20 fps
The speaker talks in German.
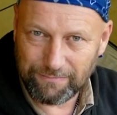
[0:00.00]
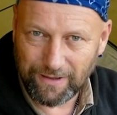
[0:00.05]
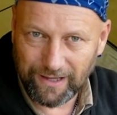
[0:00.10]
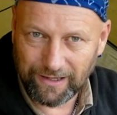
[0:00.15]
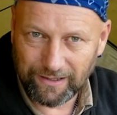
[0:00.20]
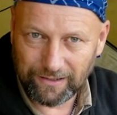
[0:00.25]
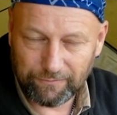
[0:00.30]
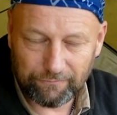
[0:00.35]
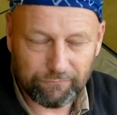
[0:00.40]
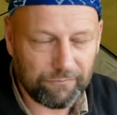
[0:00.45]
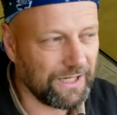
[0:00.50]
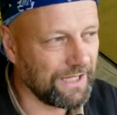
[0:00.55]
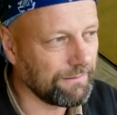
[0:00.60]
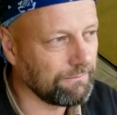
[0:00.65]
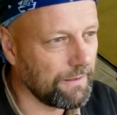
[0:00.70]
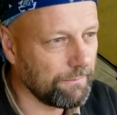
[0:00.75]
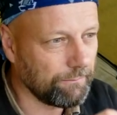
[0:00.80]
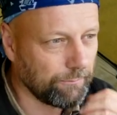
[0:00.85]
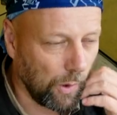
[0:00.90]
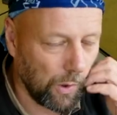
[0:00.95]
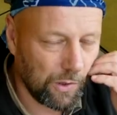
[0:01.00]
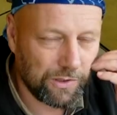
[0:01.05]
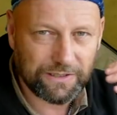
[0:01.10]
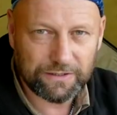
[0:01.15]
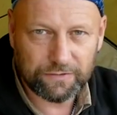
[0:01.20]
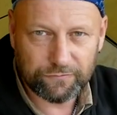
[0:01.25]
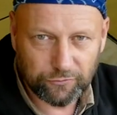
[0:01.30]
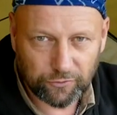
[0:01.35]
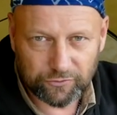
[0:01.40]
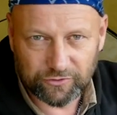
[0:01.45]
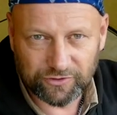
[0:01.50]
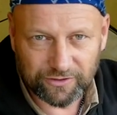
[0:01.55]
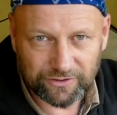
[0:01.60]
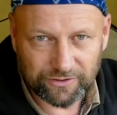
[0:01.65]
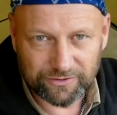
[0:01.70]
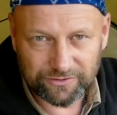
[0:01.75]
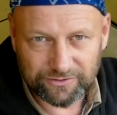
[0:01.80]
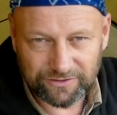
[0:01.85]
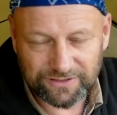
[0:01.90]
machen. Wenn ich mit Boilies füttere,